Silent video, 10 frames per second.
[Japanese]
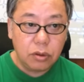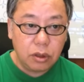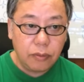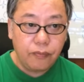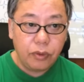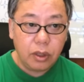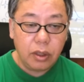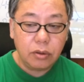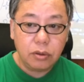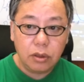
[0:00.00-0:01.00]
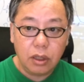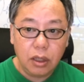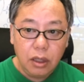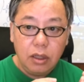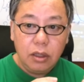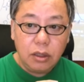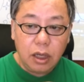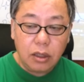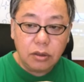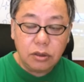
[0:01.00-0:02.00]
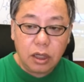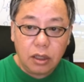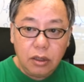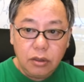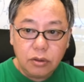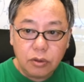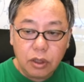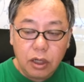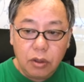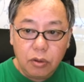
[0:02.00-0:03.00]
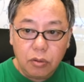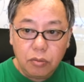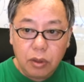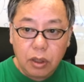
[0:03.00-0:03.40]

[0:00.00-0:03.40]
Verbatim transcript: ね。で、それで、ね、じゃあ、その怒りを、